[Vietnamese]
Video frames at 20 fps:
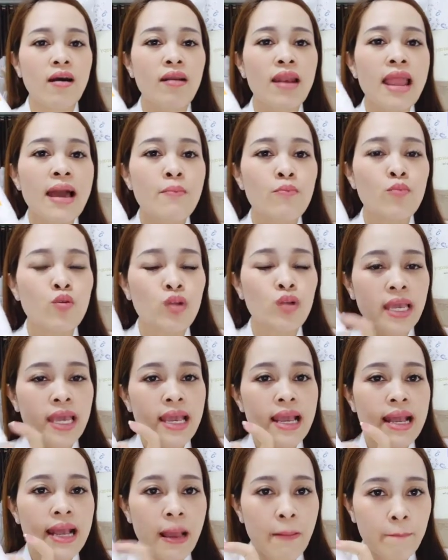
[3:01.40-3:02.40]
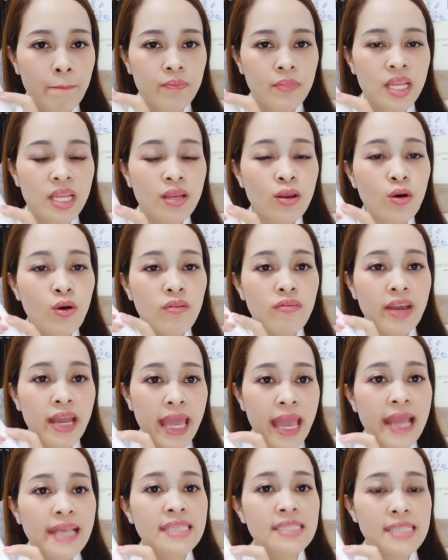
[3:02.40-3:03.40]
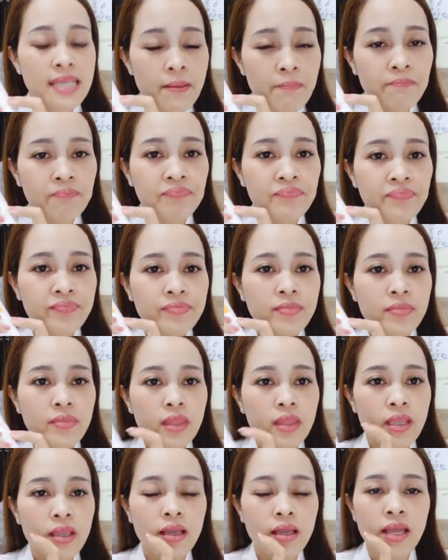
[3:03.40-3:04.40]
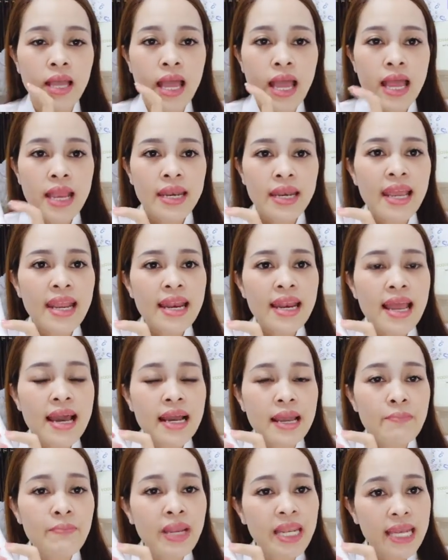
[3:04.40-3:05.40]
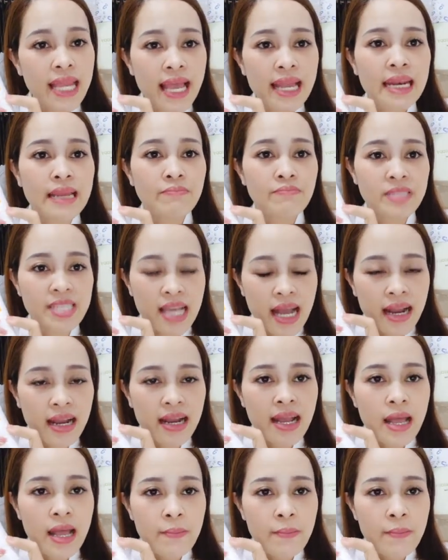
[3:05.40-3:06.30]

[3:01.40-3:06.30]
là một cái cặp đi đôi với cái enzyme đây là cái mặt nạ làm trắng.